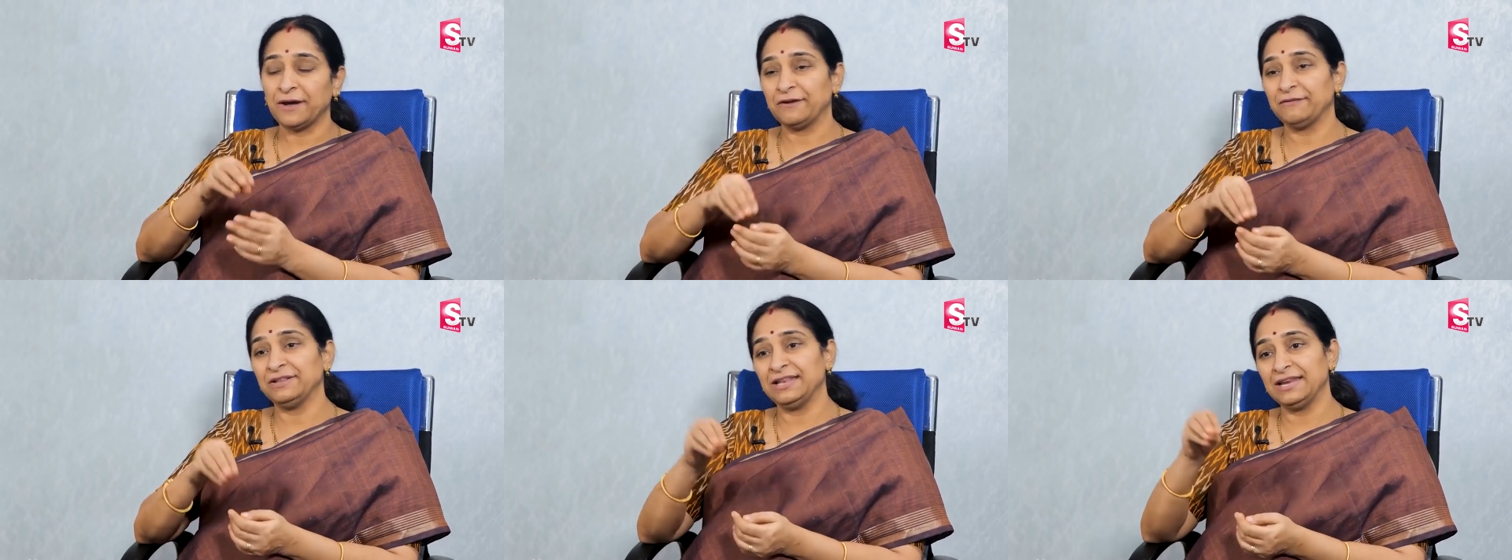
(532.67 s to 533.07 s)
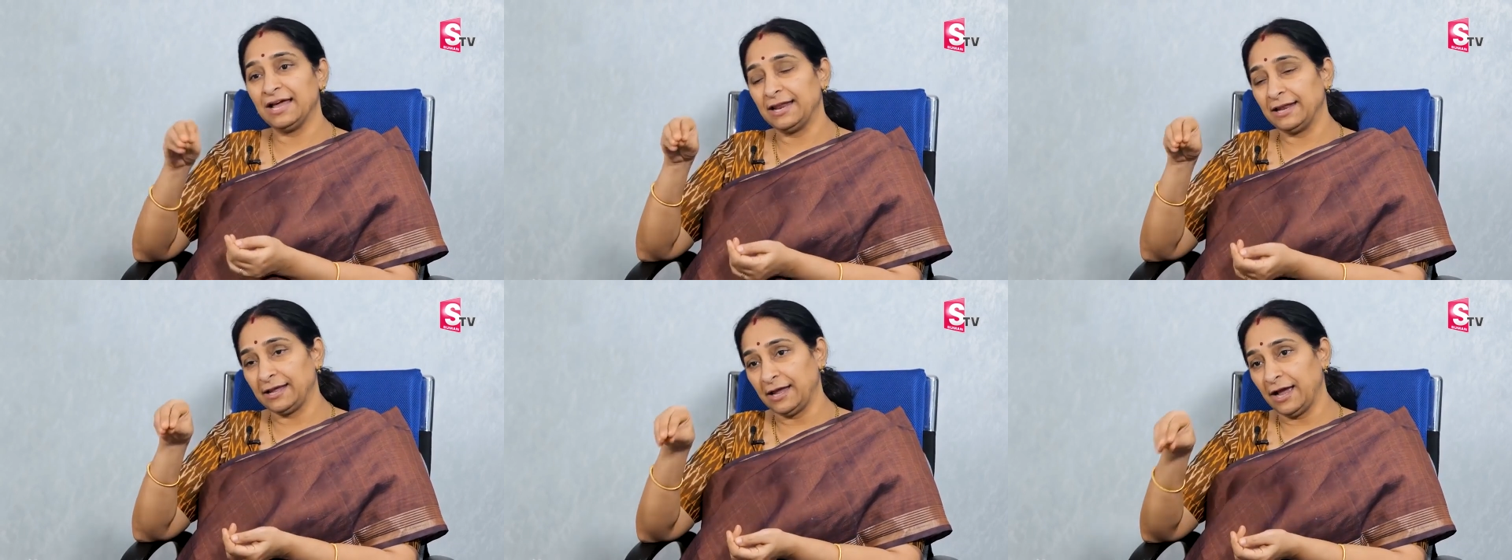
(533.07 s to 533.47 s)

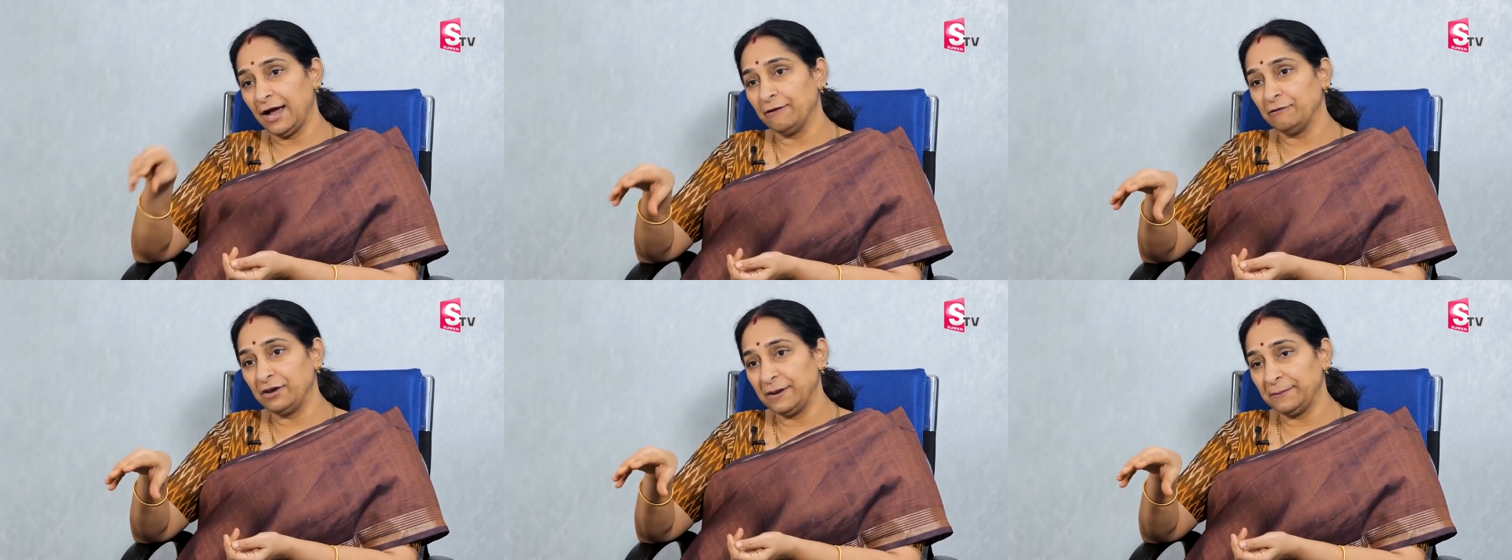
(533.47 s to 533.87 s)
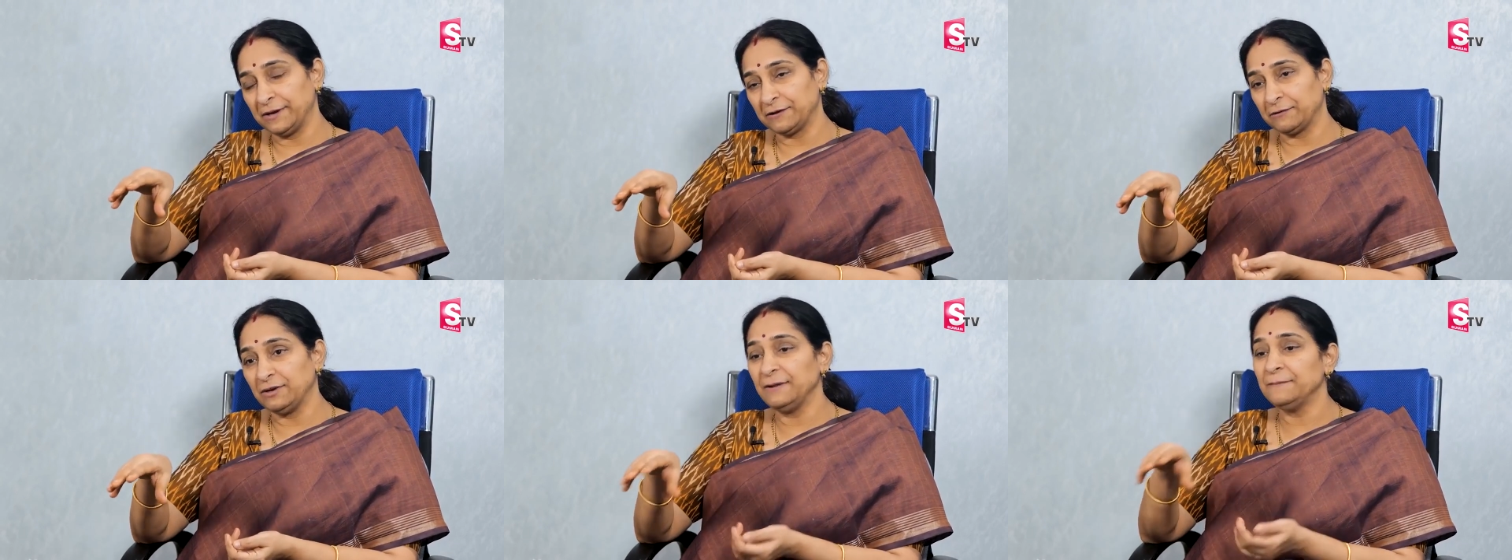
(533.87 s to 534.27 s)
పర్వదినాలకి ఆవు నెయ్యి
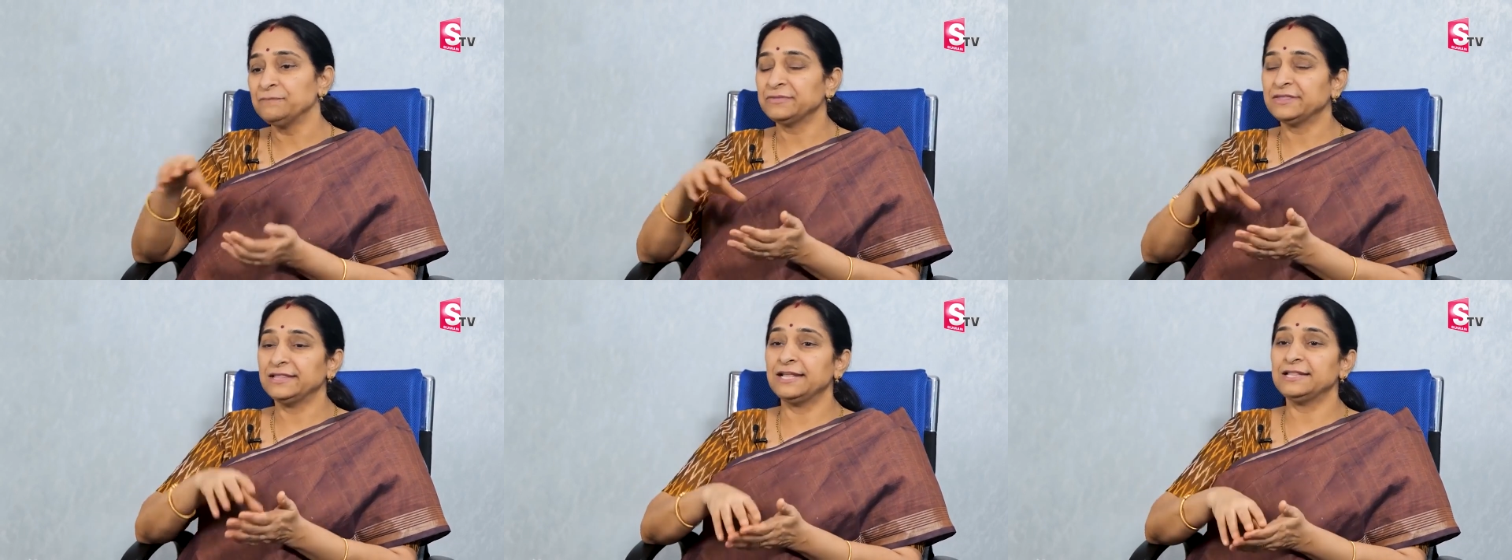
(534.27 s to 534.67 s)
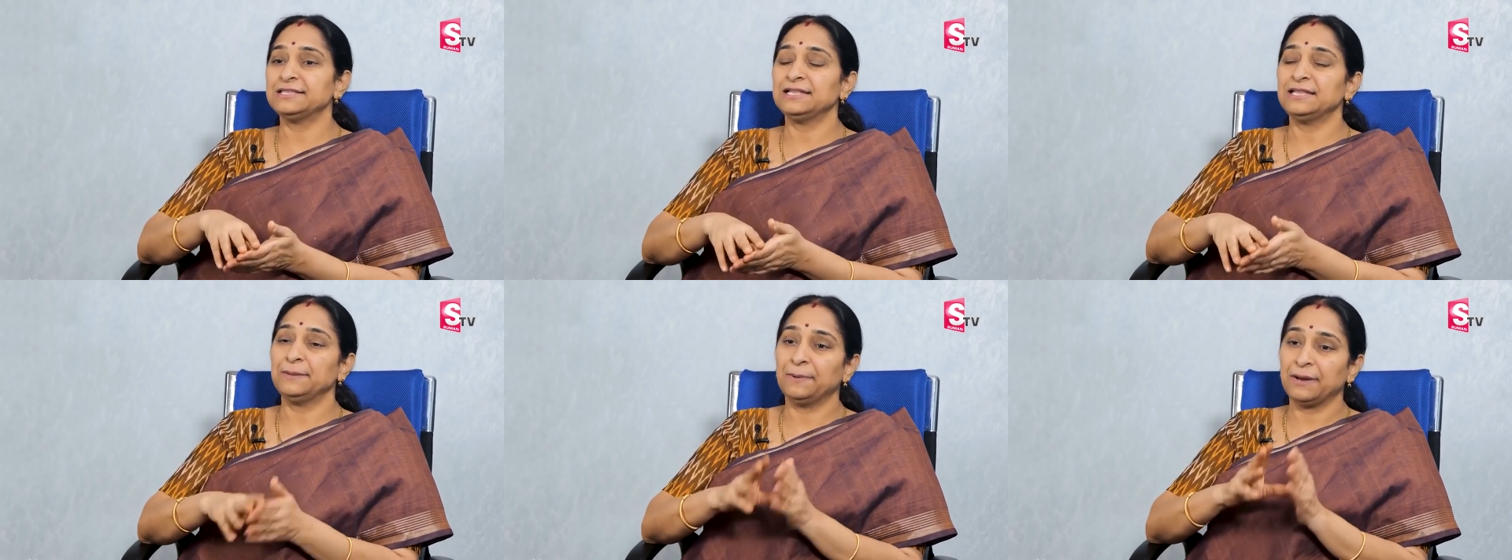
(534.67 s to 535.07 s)
పెట్టుకుని
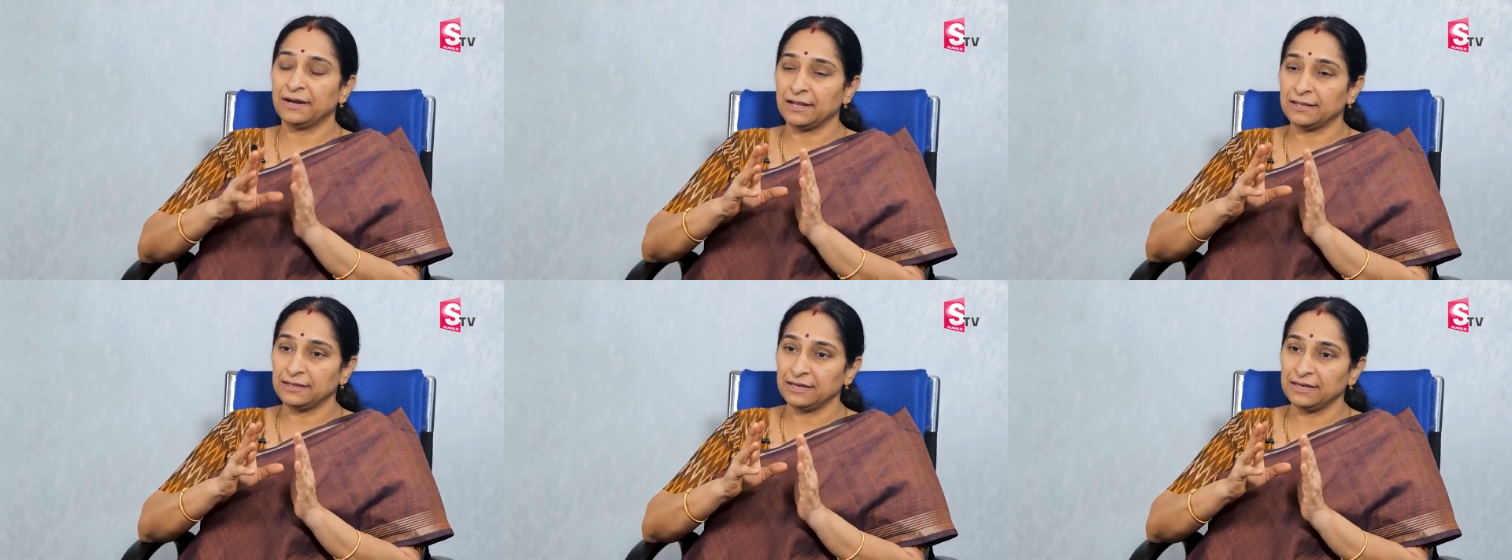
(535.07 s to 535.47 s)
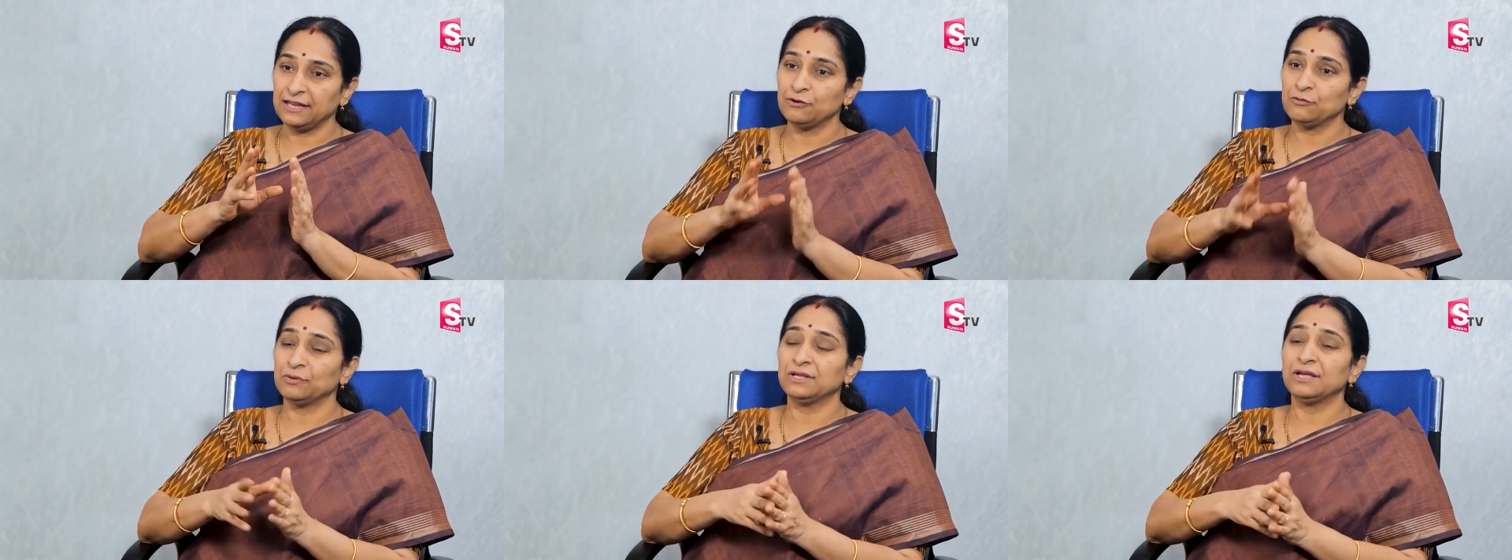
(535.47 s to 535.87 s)
నిత్య
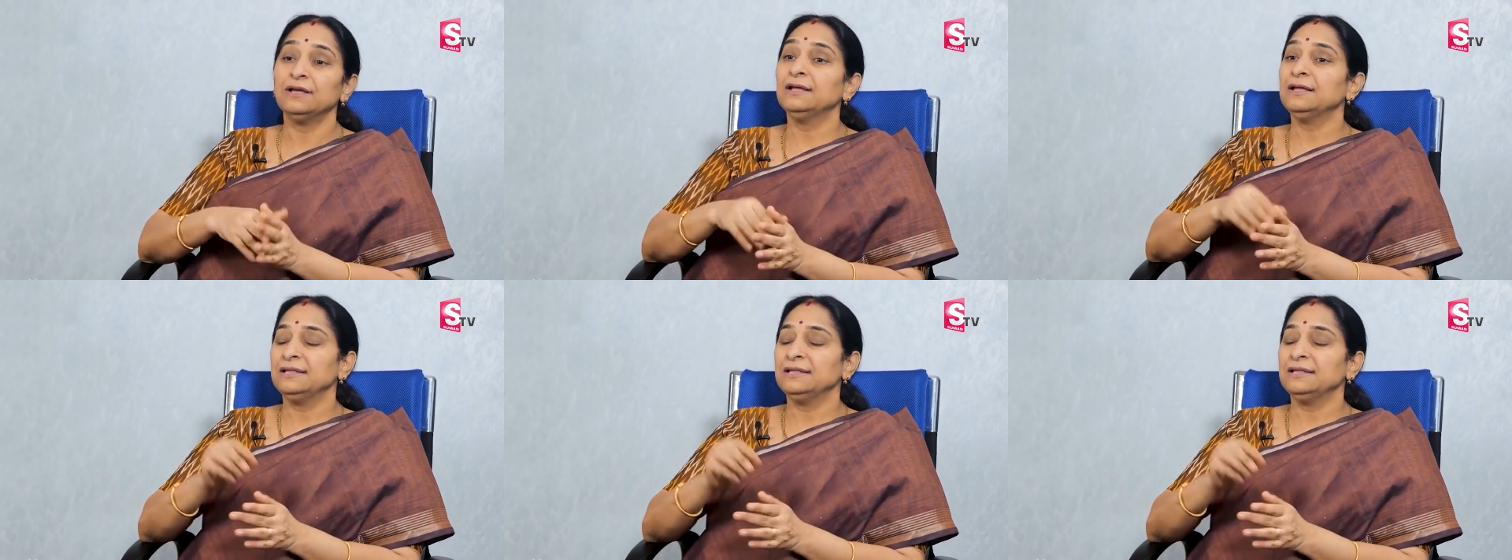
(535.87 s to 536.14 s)
దీపారాధనకి నూనె